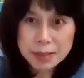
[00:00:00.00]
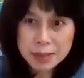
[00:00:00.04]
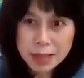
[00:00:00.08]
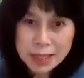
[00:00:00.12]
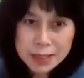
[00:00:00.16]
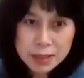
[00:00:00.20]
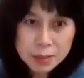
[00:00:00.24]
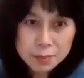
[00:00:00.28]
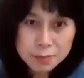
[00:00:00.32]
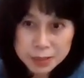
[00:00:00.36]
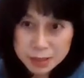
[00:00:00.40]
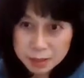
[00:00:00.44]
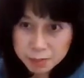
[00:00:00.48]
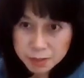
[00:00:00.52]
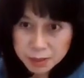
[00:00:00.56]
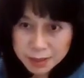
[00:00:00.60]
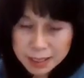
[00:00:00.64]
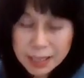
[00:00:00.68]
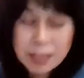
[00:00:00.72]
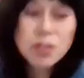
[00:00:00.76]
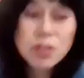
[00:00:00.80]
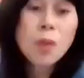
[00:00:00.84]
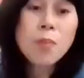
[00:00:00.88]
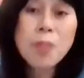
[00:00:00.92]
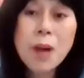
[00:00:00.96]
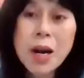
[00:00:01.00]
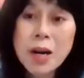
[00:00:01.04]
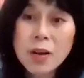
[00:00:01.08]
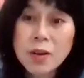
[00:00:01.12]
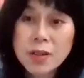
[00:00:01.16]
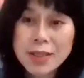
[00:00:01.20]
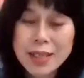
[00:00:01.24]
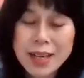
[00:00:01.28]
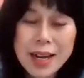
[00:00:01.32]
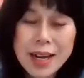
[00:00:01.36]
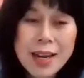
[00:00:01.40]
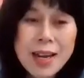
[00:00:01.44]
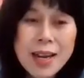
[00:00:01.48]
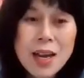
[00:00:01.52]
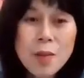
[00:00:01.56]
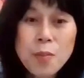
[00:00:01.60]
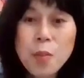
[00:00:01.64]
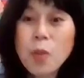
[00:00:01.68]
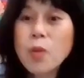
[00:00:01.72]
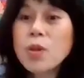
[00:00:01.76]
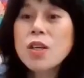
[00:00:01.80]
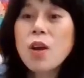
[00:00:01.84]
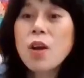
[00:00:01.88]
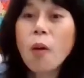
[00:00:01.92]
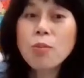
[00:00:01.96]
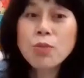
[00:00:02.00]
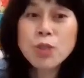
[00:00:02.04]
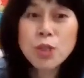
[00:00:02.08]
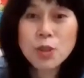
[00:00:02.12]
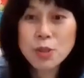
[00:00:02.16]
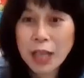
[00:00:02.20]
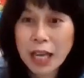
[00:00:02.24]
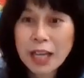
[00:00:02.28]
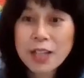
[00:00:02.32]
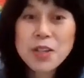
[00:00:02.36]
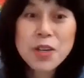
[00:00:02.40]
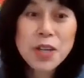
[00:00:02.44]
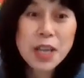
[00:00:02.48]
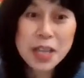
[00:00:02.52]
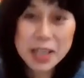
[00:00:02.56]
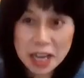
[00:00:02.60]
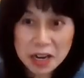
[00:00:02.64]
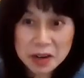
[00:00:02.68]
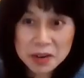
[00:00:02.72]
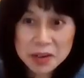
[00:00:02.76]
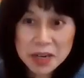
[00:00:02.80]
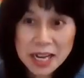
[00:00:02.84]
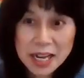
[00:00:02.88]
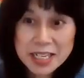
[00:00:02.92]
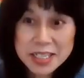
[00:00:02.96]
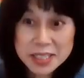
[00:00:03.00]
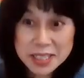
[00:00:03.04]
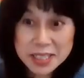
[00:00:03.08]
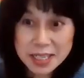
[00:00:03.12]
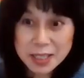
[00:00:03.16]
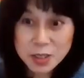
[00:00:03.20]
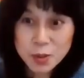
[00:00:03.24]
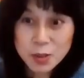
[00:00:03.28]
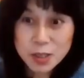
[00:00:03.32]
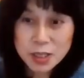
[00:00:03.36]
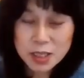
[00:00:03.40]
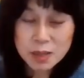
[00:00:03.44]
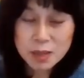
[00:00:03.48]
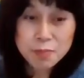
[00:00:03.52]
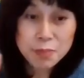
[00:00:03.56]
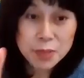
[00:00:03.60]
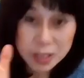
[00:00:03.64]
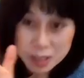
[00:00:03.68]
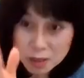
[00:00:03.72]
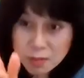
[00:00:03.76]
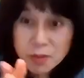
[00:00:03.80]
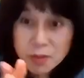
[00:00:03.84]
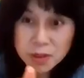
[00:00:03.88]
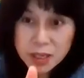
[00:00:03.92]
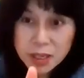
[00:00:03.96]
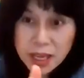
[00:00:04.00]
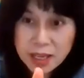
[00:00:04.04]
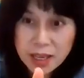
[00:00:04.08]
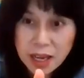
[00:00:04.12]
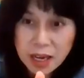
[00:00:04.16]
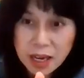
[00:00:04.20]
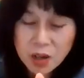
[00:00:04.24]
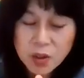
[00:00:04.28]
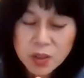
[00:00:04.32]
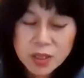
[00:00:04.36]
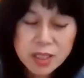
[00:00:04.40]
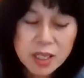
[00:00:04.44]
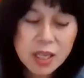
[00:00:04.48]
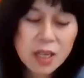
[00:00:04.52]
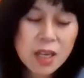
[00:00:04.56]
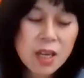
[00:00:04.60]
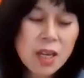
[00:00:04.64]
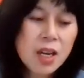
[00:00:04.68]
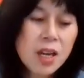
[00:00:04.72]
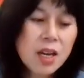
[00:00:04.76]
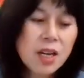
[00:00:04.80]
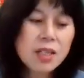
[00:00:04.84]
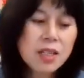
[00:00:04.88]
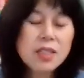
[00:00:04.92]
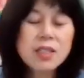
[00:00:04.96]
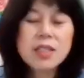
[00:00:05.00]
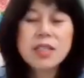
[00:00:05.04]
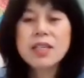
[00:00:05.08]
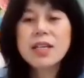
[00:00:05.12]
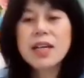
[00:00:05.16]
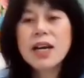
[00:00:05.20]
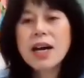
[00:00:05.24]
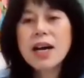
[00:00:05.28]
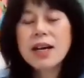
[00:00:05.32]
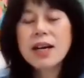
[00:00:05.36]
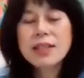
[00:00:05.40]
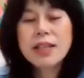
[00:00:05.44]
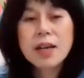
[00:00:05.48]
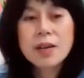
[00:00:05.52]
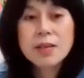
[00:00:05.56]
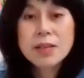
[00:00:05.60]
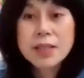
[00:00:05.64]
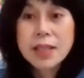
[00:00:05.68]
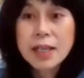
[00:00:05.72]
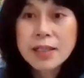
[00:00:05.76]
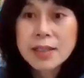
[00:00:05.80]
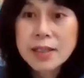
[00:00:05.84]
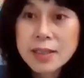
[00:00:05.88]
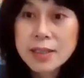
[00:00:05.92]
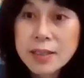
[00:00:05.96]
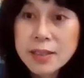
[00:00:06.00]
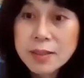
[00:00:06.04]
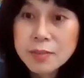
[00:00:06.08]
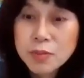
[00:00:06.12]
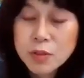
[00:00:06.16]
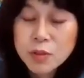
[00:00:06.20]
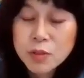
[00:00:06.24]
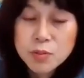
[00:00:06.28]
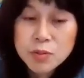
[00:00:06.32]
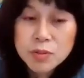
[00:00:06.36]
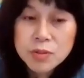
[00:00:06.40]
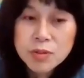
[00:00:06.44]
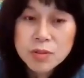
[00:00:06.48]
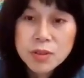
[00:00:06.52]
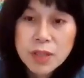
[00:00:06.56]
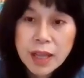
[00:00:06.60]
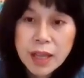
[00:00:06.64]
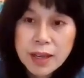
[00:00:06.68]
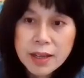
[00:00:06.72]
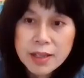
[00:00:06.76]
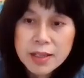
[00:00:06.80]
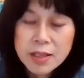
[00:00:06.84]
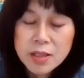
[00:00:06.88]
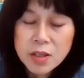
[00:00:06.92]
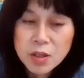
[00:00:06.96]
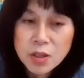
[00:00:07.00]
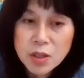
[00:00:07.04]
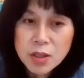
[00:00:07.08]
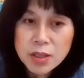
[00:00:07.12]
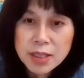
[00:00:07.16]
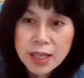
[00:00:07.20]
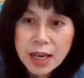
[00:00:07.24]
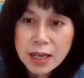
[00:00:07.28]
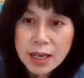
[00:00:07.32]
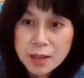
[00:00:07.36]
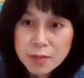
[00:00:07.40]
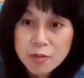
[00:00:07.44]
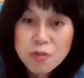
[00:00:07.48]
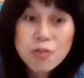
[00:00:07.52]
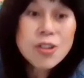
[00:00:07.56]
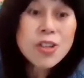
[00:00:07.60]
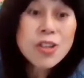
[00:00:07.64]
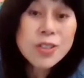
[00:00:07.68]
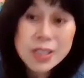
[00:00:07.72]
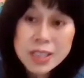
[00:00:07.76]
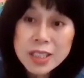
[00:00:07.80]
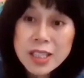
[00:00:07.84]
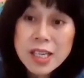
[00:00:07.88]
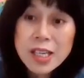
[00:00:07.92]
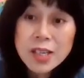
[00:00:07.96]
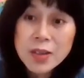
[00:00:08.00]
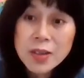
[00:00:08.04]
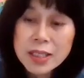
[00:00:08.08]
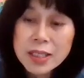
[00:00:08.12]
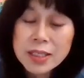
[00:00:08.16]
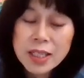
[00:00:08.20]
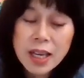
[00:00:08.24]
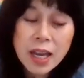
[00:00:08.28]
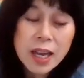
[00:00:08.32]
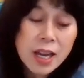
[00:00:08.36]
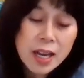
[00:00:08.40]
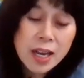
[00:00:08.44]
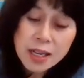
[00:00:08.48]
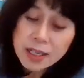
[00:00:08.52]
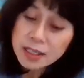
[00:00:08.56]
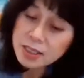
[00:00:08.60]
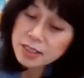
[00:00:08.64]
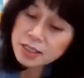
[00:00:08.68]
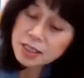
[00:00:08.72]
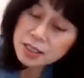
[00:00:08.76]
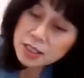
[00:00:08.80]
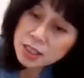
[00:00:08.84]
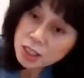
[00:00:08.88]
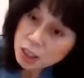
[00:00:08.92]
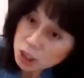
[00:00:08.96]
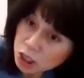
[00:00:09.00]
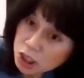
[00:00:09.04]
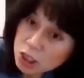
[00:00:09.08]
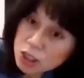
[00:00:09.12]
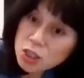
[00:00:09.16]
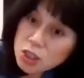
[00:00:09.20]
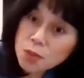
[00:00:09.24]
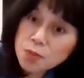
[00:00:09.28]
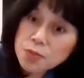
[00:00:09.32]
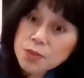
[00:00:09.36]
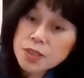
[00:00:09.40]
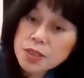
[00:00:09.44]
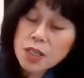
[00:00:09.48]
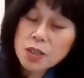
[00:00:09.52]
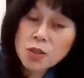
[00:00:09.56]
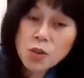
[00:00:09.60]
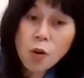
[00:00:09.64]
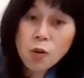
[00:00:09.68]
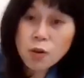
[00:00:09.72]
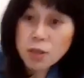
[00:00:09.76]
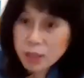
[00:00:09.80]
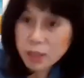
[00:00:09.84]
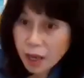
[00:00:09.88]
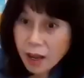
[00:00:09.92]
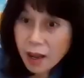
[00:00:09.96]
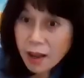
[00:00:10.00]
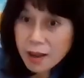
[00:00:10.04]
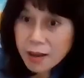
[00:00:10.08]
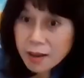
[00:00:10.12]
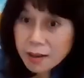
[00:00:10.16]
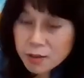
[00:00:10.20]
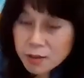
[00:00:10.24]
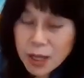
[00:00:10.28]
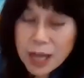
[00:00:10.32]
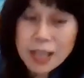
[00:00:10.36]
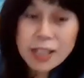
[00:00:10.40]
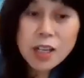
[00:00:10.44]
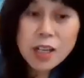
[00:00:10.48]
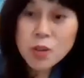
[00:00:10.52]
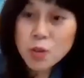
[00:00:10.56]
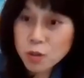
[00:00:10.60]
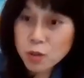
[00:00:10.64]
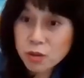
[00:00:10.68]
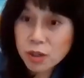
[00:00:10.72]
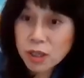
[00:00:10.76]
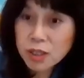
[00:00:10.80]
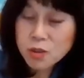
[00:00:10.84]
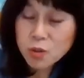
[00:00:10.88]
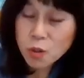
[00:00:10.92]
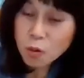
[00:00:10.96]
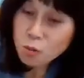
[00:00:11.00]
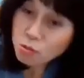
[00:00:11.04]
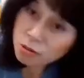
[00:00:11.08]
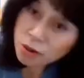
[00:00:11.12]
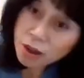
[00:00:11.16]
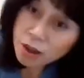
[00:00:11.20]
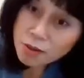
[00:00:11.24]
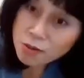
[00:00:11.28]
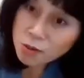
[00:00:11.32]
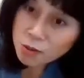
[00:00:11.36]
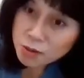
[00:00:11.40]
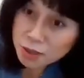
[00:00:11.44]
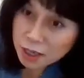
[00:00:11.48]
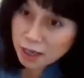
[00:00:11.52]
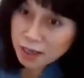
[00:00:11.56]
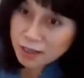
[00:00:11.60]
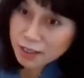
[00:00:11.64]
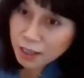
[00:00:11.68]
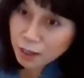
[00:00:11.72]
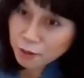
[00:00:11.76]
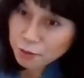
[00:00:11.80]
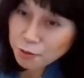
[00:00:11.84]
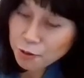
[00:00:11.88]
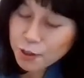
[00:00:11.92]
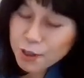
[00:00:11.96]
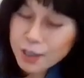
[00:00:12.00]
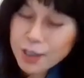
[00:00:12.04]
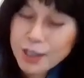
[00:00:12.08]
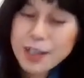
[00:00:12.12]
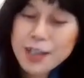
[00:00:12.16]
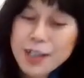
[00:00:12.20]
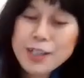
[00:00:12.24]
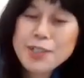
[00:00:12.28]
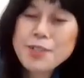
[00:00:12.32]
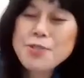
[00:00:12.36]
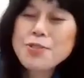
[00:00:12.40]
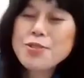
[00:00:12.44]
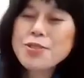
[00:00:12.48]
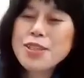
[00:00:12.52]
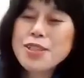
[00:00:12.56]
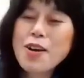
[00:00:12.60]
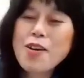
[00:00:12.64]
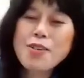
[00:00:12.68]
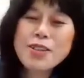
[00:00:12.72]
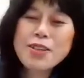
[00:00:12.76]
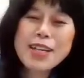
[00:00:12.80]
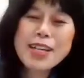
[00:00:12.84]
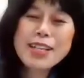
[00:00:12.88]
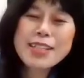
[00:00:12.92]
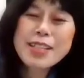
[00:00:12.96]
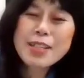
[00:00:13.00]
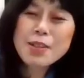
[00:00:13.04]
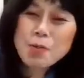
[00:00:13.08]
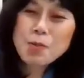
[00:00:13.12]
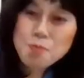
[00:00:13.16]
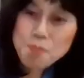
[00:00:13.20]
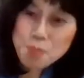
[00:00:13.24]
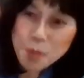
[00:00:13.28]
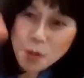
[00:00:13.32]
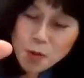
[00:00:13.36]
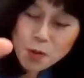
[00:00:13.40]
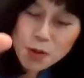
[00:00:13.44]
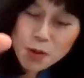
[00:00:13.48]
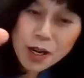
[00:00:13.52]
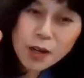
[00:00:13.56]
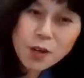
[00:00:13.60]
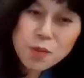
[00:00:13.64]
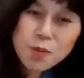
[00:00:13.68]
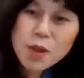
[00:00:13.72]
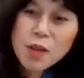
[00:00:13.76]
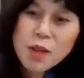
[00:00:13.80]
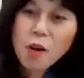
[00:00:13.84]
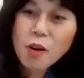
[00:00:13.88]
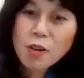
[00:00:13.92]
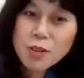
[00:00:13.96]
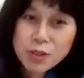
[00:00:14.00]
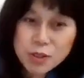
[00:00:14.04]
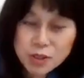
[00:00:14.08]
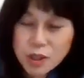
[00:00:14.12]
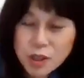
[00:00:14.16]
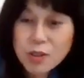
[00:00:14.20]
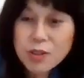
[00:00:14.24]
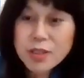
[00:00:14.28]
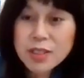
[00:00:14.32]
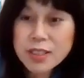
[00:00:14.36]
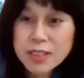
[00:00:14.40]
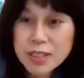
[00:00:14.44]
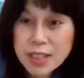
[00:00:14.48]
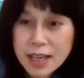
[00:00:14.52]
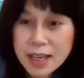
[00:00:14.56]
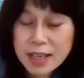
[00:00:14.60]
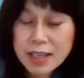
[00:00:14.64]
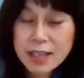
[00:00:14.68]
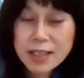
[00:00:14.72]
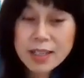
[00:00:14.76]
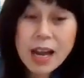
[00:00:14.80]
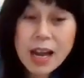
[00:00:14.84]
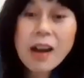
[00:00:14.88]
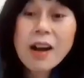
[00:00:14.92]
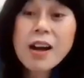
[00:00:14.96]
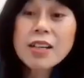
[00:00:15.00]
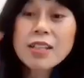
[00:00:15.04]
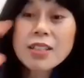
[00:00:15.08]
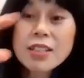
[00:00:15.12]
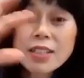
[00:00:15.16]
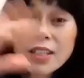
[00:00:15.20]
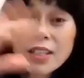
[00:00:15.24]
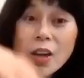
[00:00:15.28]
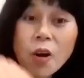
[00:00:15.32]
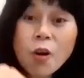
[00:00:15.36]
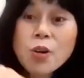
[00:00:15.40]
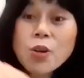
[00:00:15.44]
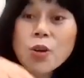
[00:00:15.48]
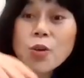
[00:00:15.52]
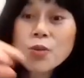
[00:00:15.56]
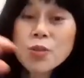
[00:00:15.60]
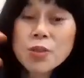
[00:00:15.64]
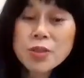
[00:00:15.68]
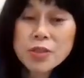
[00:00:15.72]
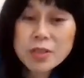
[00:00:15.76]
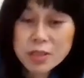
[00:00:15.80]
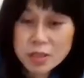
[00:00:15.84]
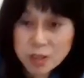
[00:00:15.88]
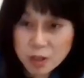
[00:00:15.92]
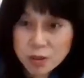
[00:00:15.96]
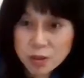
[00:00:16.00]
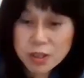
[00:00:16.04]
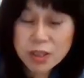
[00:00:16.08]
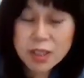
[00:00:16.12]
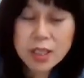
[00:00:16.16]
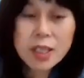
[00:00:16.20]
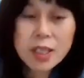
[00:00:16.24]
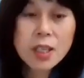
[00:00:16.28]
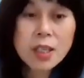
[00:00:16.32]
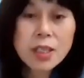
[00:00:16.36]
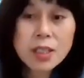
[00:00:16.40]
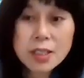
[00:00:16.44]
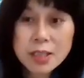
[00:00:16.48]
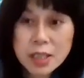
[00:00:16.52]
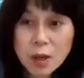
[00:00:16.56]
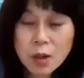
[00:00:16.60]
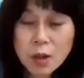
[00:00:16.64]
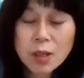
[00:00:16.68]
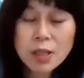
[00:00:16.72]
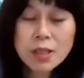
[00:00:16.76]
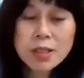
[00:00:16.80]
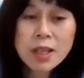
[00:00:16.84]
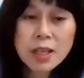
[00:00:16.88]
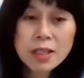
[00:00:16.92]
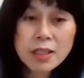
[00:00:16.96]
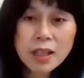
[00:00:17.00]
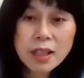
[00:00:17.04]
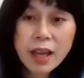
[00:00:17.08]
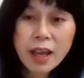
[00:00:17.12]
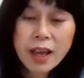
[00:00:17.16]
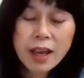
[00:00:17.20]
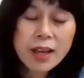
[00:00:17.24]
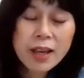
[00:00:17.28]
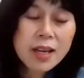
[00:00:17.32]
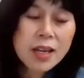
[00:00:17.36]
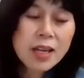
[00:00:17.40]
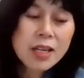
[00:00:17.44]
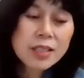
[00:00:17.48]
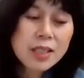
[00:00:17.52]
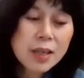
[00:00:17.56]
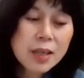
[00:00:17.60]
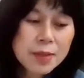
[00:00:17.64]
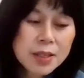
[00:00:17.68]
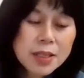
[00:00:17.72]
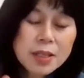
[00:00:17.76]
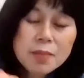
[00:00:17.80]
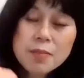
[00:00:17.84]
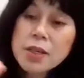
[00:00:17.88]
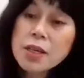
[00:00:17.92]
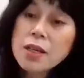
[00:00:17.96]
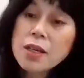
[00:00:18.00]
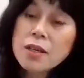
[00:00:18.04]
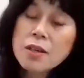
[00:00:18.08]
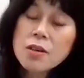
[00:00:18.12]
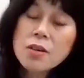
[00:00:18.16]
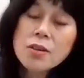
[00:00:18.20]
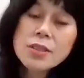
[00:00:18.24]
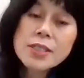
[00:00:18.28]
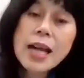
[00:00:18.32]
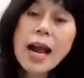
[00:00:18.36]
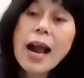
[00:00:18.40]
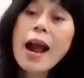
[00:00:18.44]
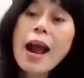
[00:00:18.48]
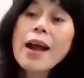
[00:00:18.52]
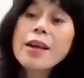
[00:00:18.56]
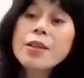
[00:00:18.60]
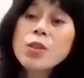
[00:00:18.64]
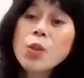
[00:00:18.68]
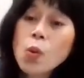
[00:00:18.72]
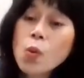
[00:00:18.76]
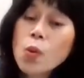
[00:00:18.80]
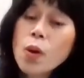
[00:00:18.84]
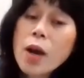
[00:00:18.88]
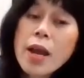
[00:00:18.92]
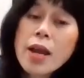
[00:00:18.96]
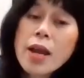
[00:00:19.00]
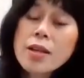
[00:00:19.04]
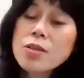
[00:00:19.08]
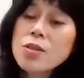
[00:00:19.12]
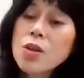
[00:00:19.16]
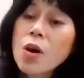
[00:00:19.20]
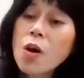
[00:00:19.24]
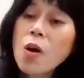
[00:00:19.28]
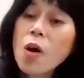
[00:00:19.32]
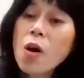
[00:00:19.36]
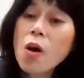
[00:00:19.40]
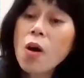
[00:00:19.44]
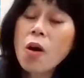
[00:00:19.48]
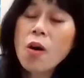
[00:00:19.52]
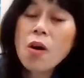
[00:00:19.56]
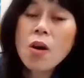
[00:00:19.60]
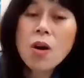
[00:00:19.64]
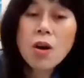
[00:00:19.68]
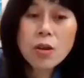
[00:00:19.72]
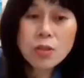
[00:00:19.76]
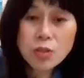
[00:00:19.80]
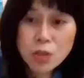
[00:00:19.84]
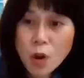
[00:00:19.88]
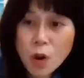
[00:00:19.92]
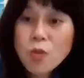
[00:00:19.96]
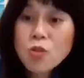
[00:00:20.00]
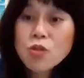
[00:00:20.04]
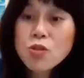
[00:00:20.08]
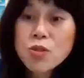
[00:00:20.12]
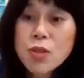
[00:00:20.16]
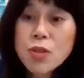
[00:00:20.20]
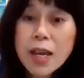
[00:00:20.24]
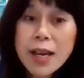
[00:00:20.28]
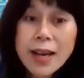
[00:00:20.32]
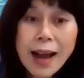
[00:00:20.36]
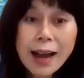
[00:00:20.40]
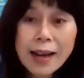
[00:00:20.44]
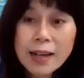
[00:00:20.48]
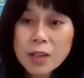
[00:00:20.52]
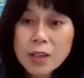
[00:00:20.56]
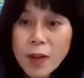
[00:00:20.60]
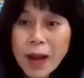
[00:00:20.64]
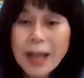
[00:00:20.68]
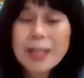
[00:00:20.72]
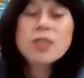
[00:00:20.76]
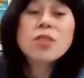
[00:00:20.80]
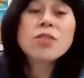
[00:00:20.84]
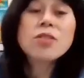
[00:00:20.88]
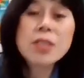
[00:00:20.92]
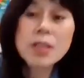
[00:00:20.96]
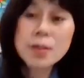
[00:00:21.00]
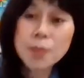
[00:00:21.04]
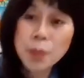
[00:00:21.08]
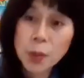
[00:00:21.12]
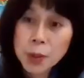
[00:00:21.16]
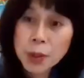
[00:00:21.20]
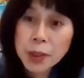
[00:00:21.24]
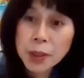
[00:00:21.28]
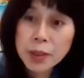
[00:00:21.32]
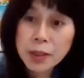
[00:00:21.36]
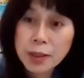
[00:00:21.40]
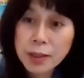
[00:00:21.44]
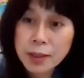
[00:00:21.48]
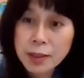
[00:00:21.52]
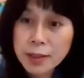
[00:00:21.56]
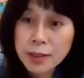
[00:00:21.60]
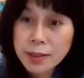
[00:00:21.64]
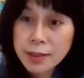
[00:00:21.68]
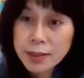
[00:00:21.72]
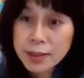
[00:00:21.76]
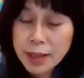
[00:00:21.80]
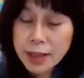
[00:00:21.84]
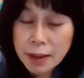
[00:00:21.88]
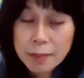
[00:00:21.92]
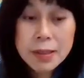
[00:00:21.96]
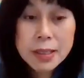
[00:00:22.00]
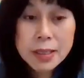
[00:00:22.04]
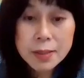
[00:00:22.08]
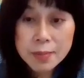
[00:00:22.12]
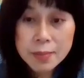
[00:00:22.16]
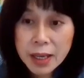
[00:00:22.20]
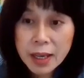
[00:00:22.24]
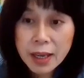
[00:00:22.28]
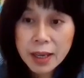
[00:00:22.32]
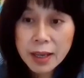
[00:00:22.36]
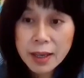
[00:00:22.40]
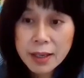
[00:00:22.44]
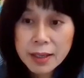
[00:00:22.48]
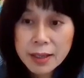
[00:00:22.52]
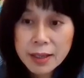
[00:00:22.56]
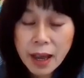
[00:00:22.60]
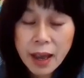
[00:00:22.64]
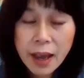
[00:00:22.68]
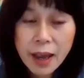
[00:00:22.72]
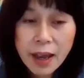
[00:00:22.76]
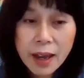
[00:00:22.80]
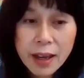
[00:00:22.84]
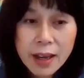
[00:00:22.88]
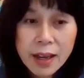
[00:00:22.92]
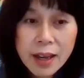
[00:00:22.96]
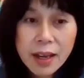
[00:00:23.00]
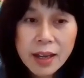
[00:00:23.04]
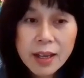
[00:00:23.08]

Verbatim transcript: 사실 믿음으로 딱 선포한 거잖아. 본인이 엄청 돼서 얘기한 건 아니잖아. 솔직히 믿음으로 얘기한 거지. 그러니까 네, 네. 내가 볼 때 그 부분에 있어서 이제 하나님 훈련시킬 거야. 이제, 이제 직접 이제 너 그래? 사단은 또 그래? 또 그래? 너 뭐 잘한다고? 이러고서 거기다 이제 뿅 내놓으면 어떤 이제 상황들이 어려운 것들이 이제 일 텐데, 자매님이 그걸 잘 통과해서 성숙해 가는 과정들이 보여요. 거예 야매님이. 예.